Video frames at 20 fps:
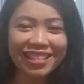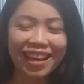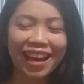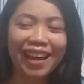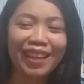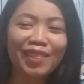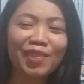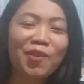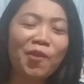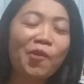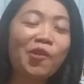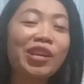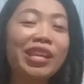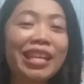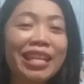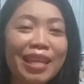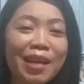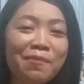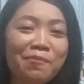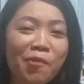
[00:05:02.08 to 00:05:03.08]
sa atong
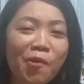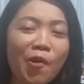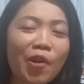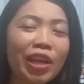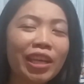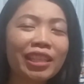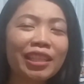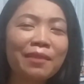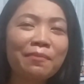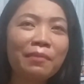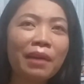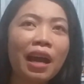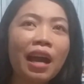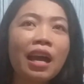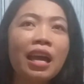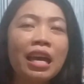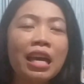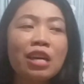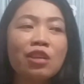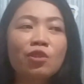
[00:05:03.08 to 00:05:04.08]
kinabuhi, di ba?
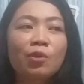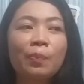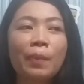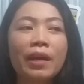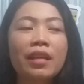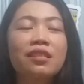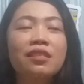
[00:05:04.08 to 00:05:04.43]
So para